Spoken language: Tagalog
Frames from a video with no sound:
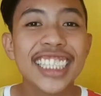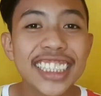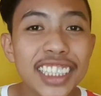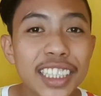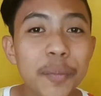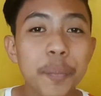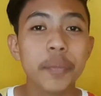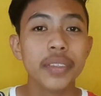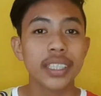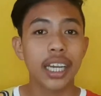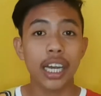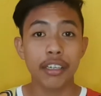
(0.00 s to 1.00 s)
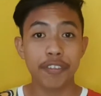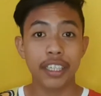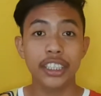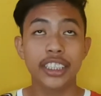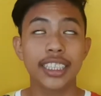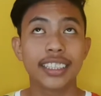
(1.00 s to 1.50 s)
so,
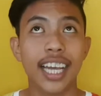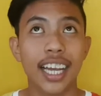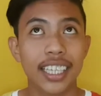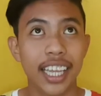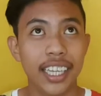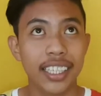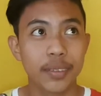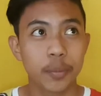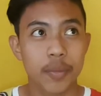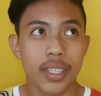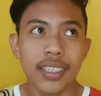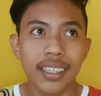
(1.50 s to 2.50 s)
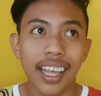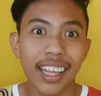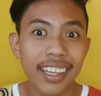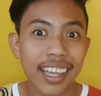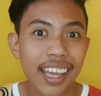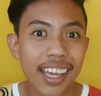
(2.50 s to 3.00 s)
nag-unfriend siya sa akin
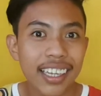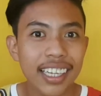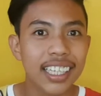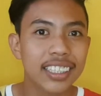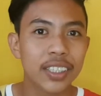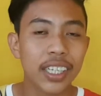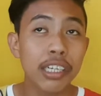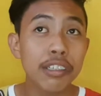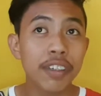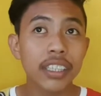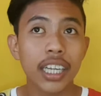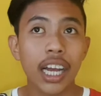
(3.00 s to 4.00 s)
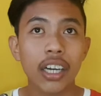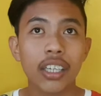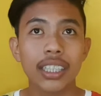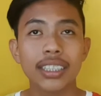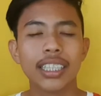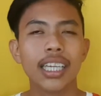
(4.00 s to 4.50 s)
ganyan, ganyan. So, na-confirm niya ako.
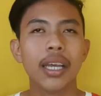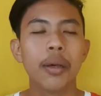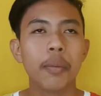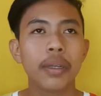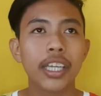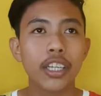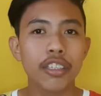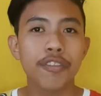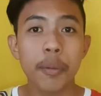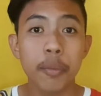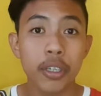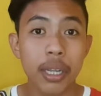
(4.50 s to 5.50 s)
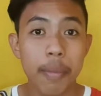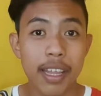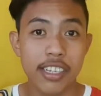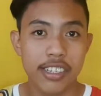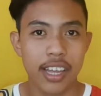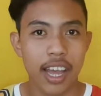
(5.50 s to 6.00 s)
Tapos, kinonfirm ko
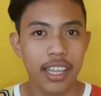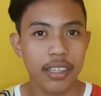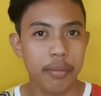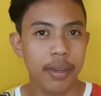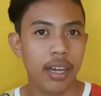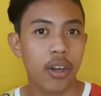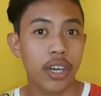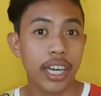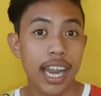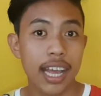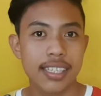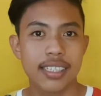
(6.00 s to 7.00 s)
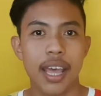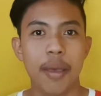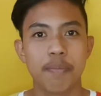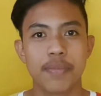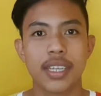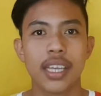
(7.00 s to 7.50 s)
naman siya, di ba? Or in-accept.
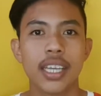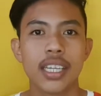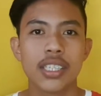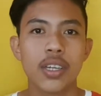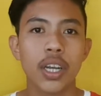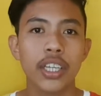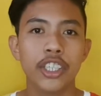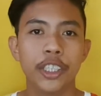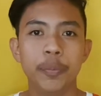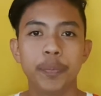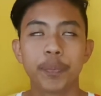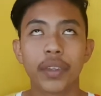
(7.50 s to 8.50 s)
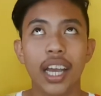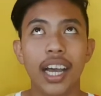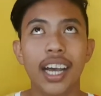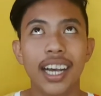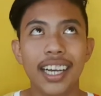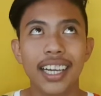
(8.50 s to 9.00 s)
So, ganun. Ah,
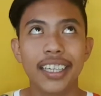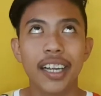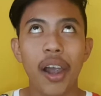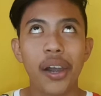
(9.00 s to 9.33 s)
uh,